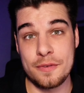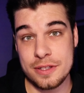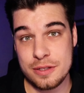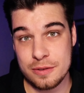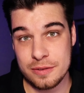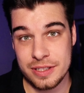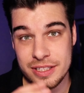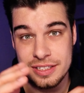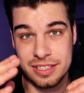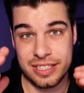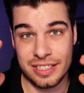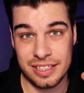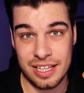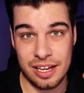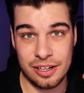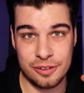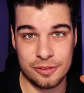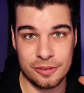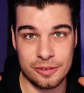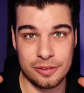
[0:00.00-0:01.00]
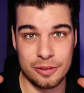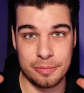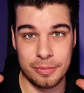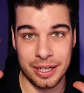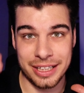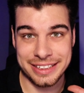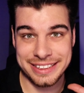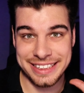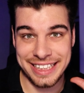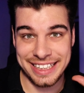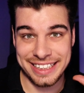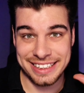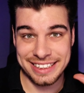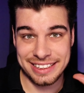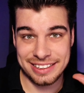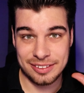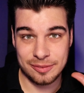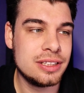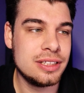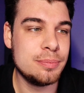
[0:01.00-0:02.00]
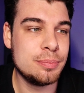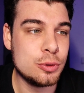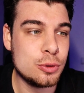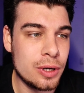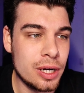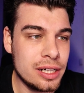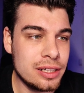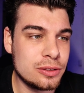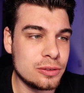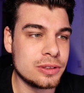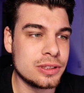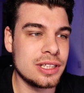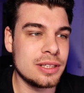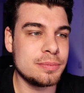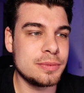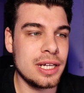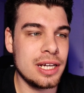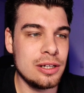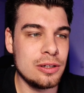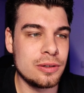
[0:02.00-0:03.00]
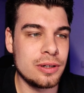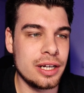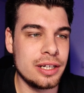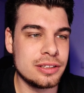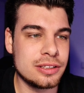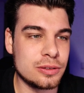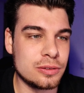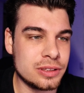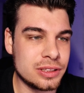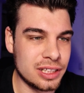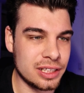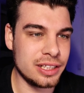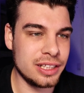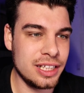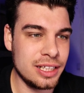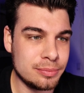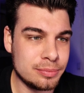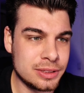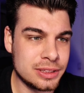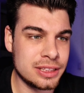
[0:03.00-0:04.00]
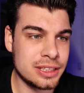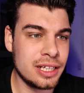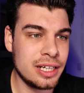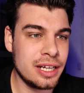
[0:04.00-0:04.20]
wir zu Szenario Nummer 6. Die Buchhaltungsabteilung eines Unternehmens